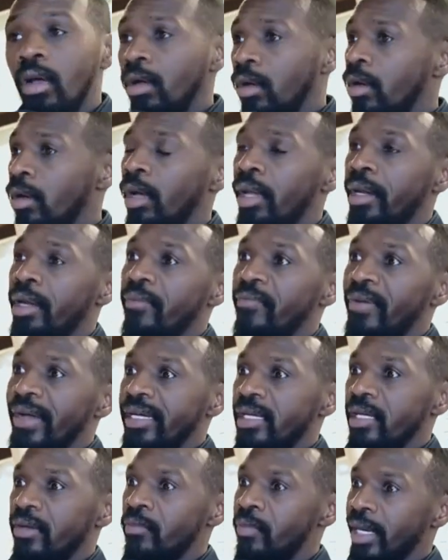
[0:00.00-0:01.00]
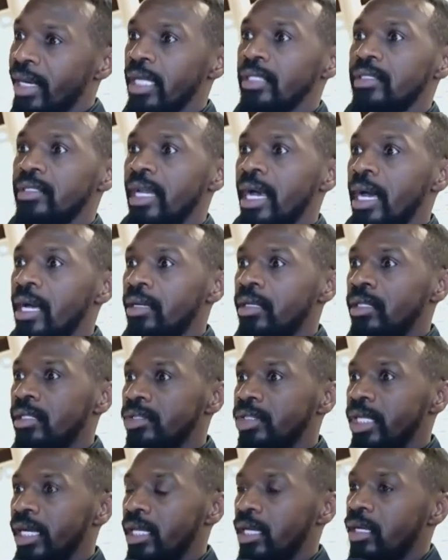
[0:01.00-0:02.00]
احنا نفكر مباراة الان
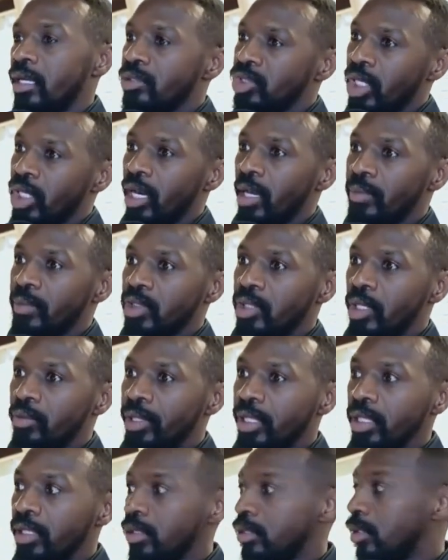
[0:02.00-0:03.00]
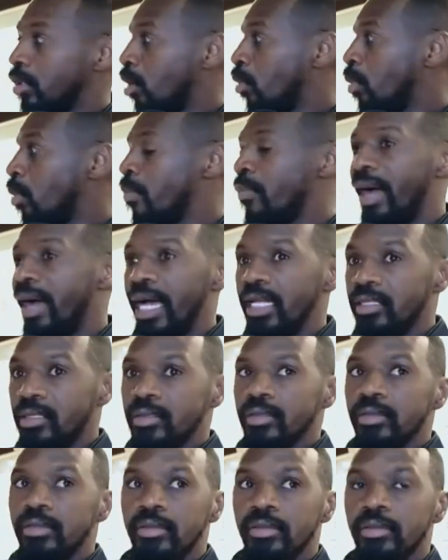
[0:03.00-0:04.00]
الجايه ان شاء الله بالدوري ومن بعد
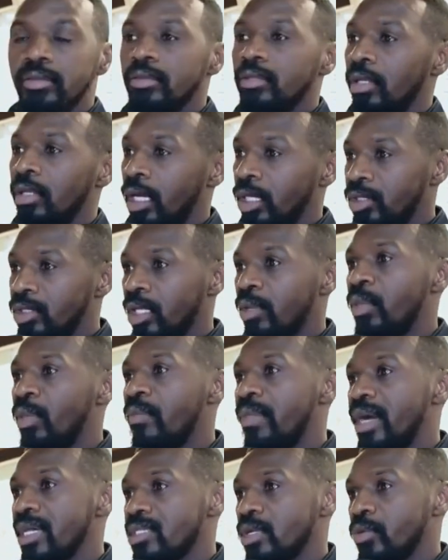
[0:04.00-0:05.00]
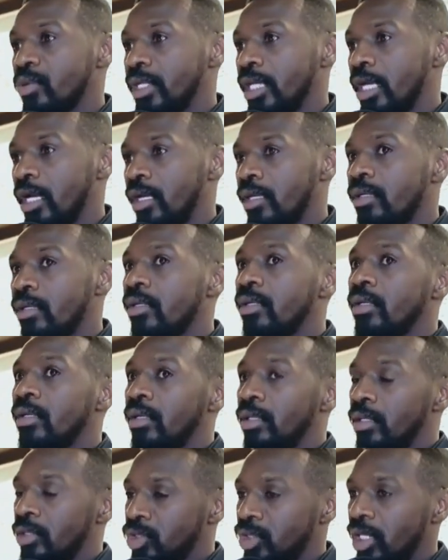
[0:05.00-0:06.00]
عندنا مهمه اسويه
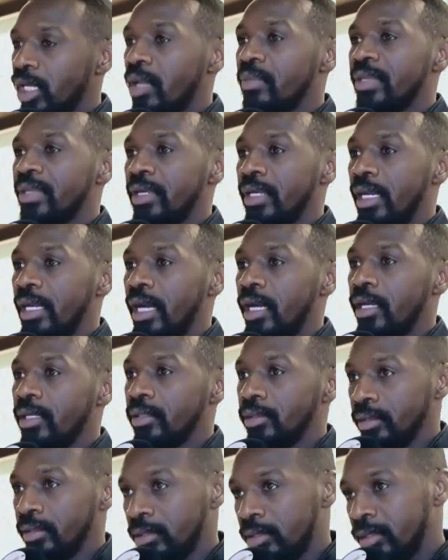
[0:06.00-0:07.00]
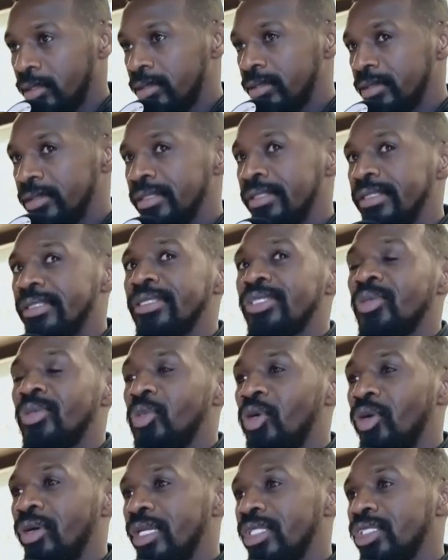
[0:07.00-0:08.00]
ان شاء الله باذن الله
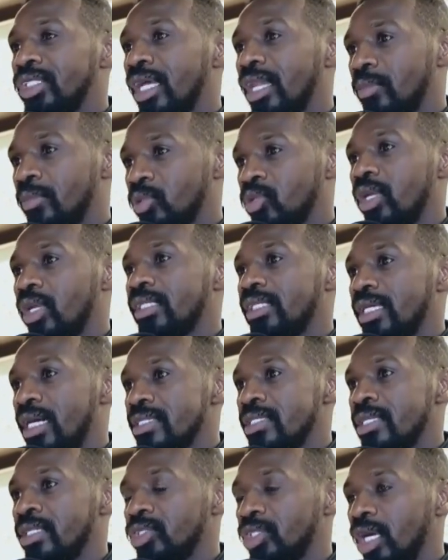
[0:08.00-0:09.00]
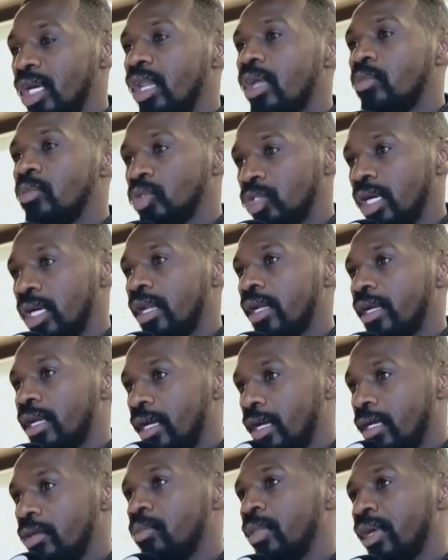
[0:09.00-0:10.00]
طموحنا ان شاء الله بطوله اسيا ان شاء الله
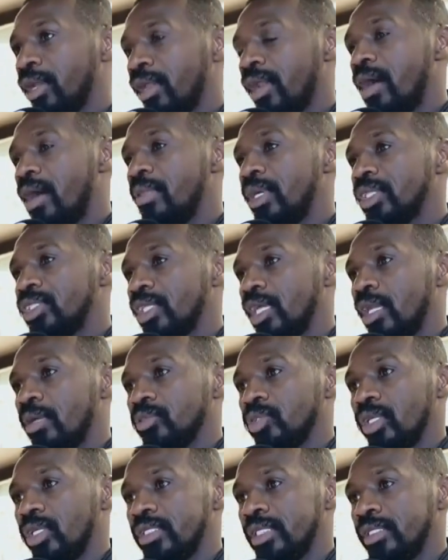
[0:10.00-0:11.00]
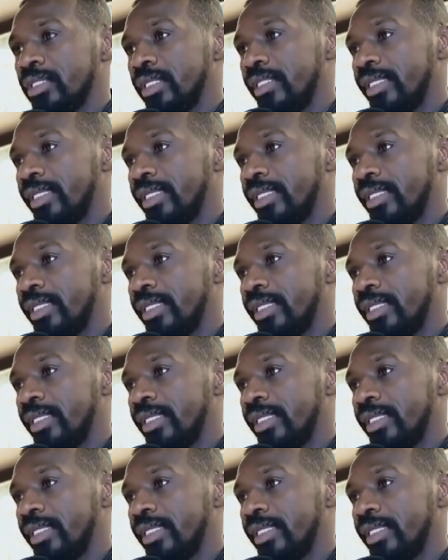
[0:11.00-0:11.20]
ومشاركه مره رابعه ان شاء الله بطوله انديه